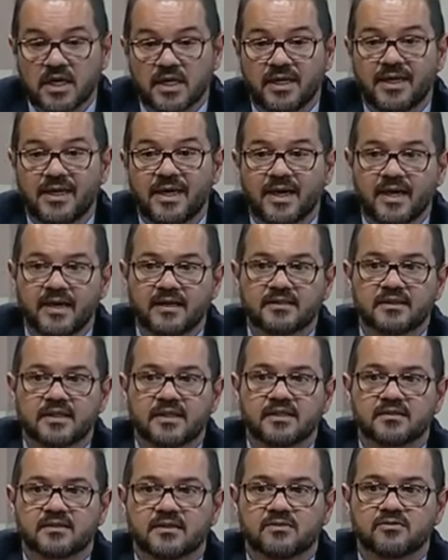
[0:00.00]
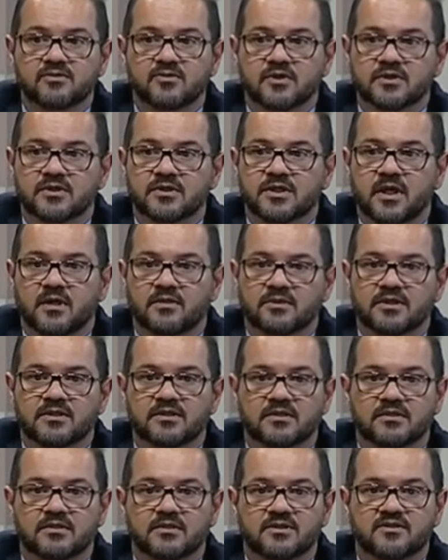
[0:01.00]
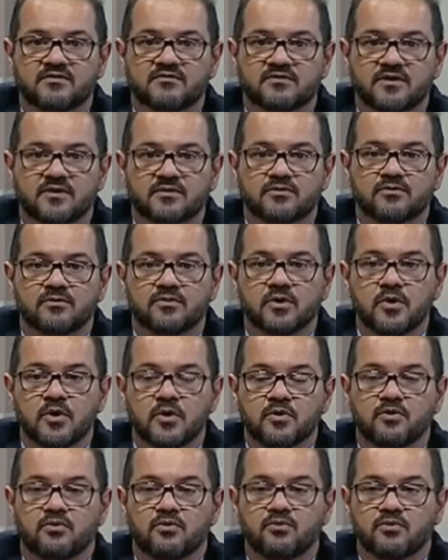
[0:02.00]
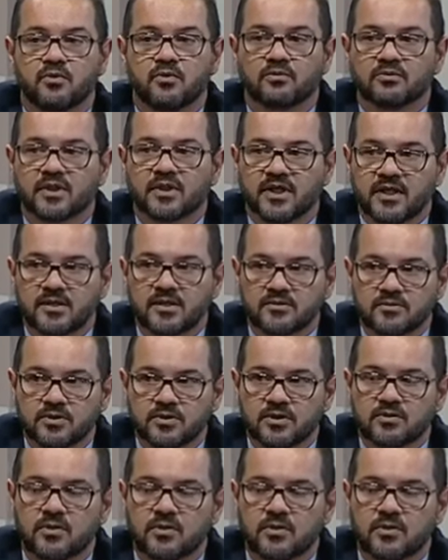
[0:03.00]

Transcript: e reinserção social desses indivíduos com um contexto de